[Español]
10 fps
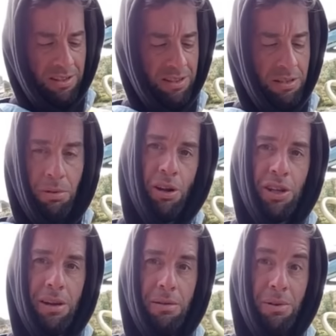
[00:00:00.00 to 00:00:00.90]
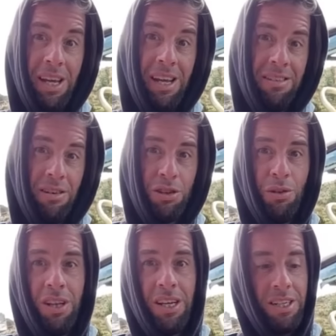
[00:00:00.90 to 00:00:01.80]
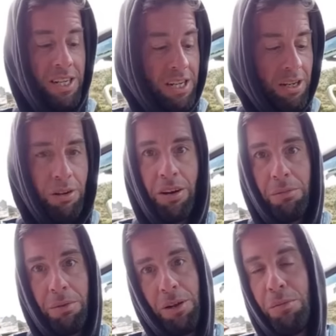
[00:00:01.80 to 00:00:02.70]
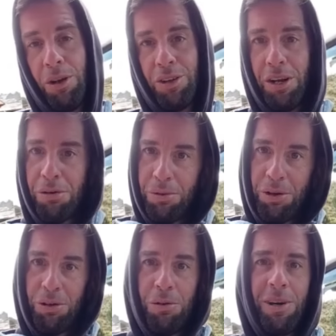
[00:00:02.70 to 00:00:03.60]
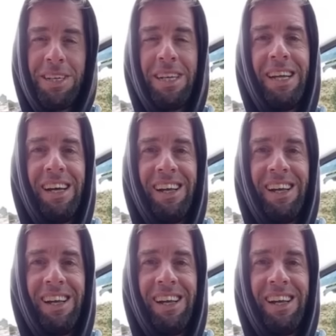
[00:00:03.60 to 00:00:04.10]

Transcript: Sí, pero otra vez Miguel se lo llevó al taller y lo reparó y me lo trajo y me dijo, tomá, ya está.